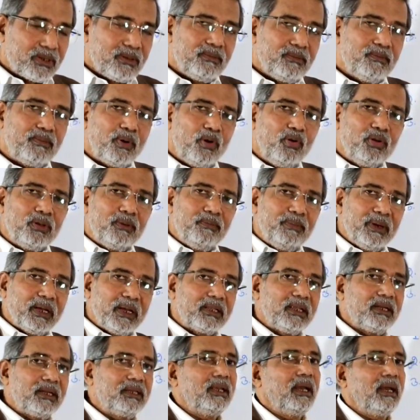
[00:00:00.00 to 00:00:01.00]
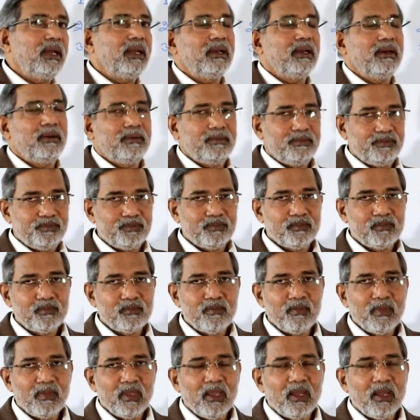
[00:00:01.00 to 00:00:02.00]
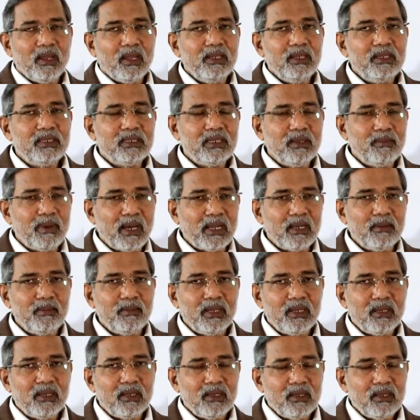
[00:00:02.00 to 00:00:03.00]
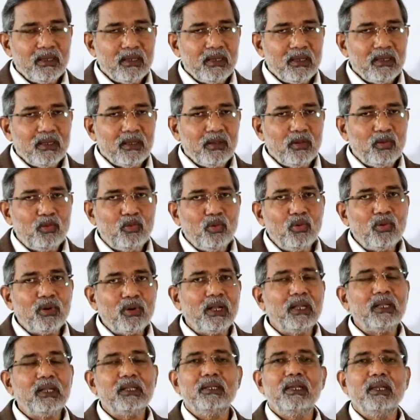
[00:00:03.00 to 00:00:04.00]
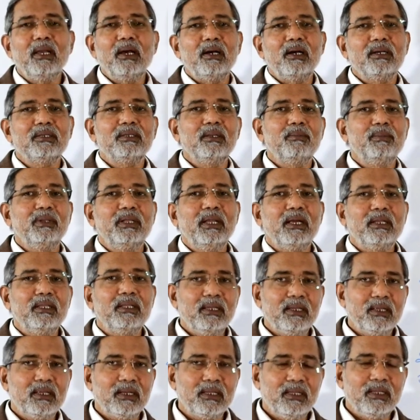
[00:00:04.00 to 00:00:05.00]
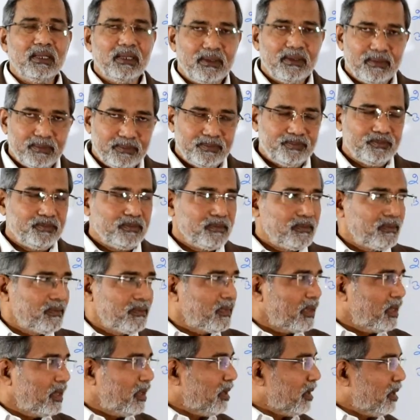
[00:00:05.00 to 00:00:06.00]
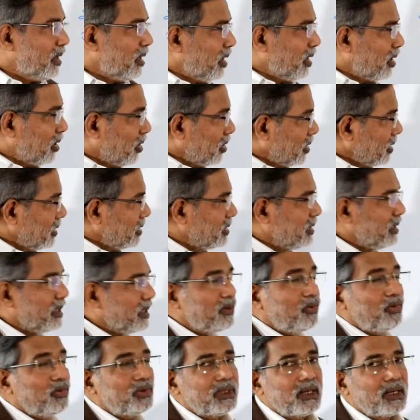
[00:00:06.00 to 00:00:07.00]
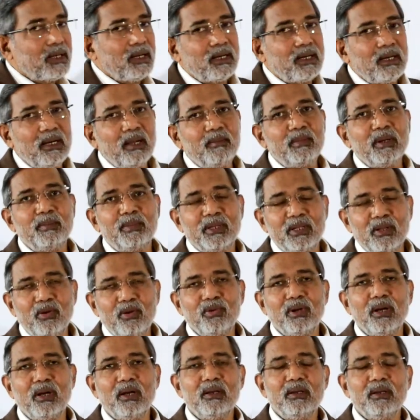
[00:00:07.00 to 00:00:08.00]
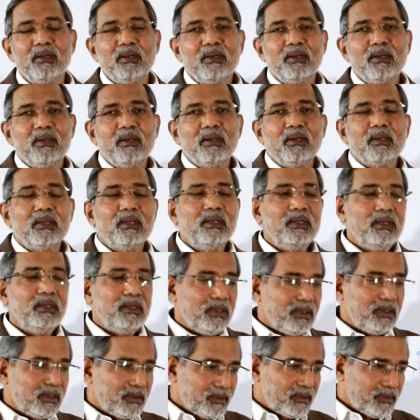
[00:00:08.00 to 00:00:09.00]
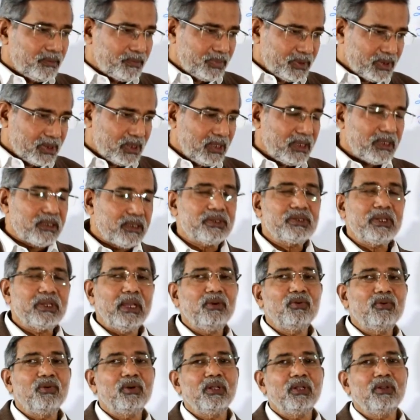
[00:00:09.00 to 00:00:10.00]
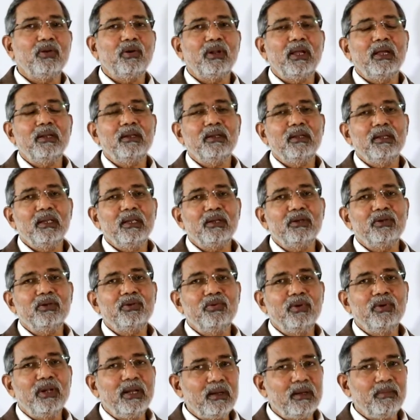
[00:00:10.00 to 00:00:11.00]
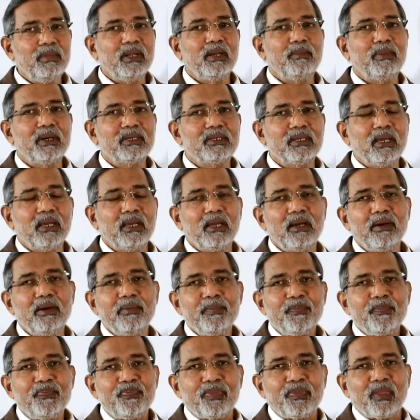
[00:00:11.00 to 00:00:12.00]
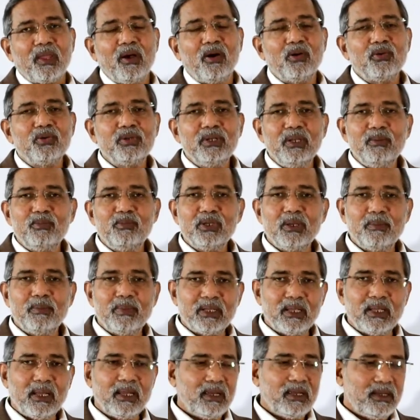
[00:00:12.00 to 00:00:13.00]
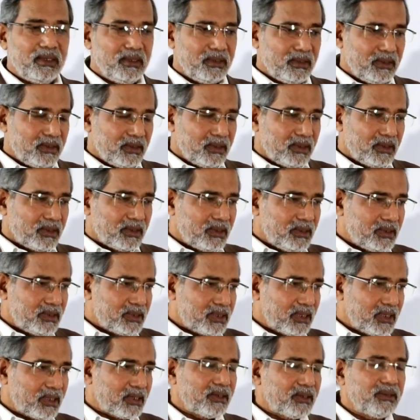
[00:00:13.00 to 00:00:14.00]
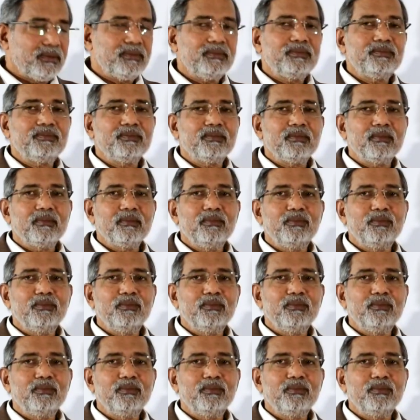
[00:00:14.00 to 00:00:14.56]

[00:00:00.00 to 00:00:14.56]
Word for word: टेस्ट बहुत बेहतर जाएगा इसके बारे में दो गलतियां अक्सर विद्यार्थी करते हैं और इसकी एक रोचक घटना मैं बताऊंगा कि पिछले साइको के दौरान एक स्टूडेंट मेरे पास आया और उसने मुझे बताया कि सर